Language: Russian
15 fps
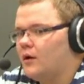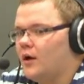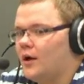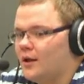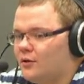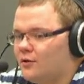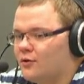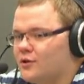
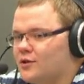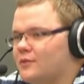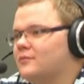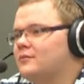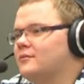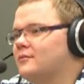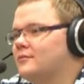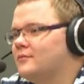Это
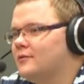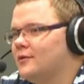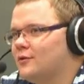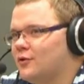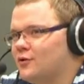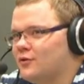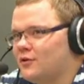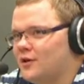точно.
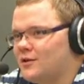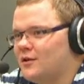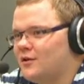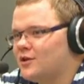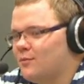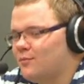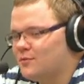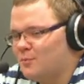Точно. Нас
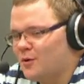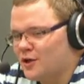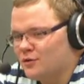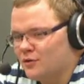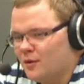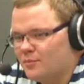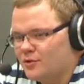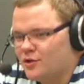даже
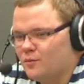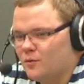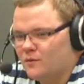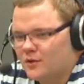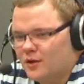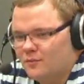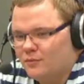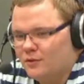спрашивают, а почему
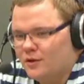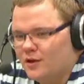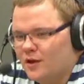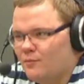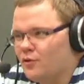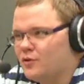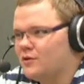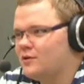вы там не
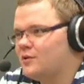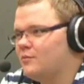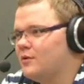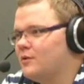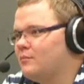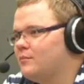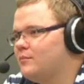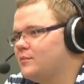наймете
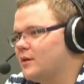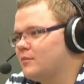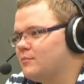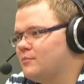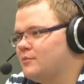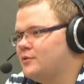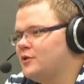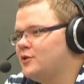себе там
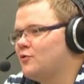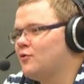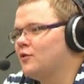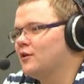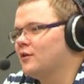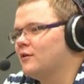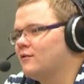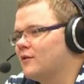
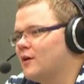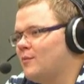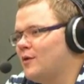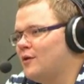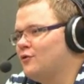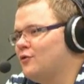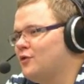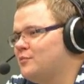психолога в
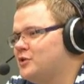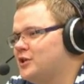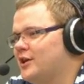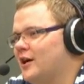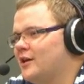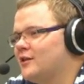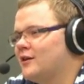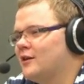команду или
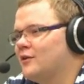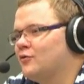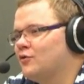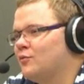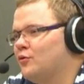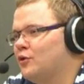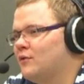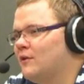психиатра,
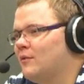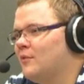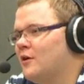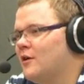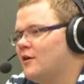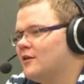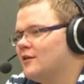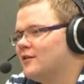который да, вы будет сами, вам...
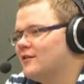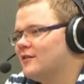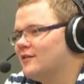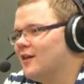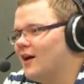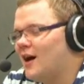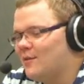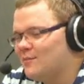сами друг
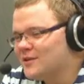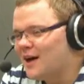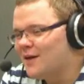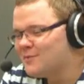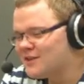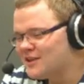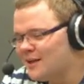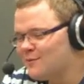другу. Да, мы, а
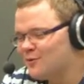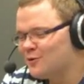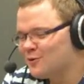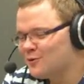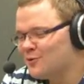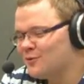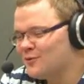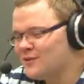мы сами
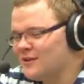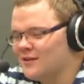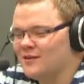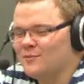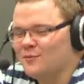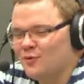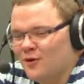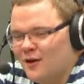друг другу
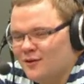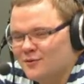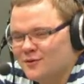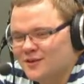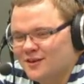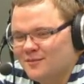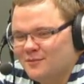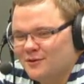делаем мануальную
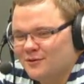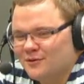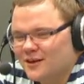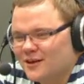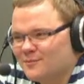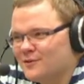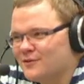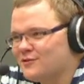терапию,
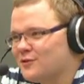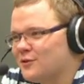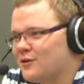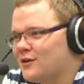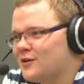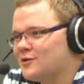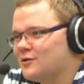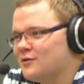как бы, и все
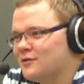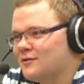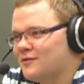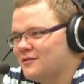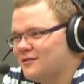хорошо